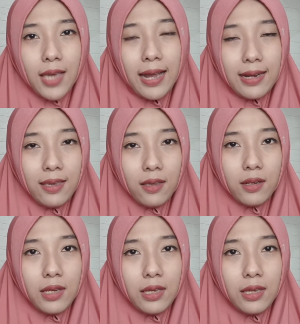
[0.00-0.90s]
cari
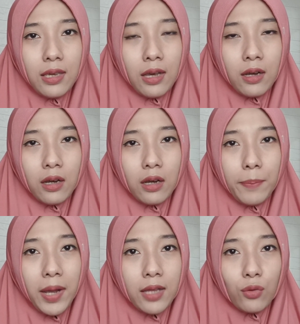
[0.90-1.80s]
di uh,
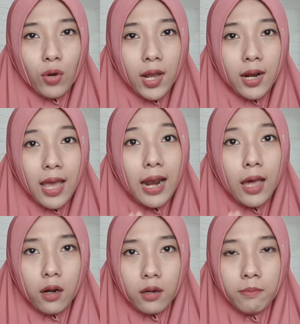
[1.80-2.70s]
pengaturan
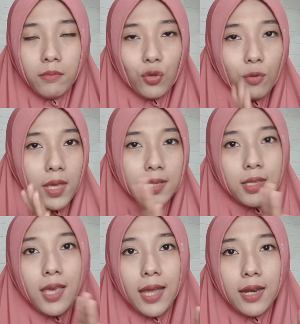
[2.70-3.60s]
alarm itu
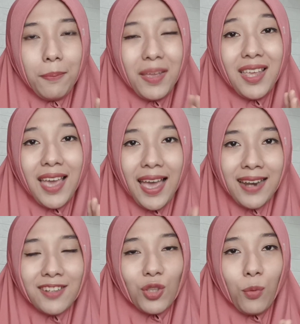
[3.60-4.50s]
biasanya ada
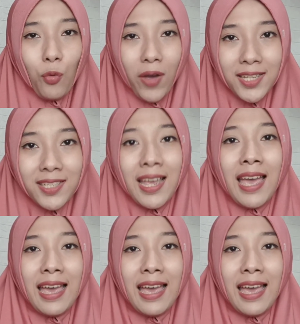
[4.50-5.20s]
pilihan stopwatch.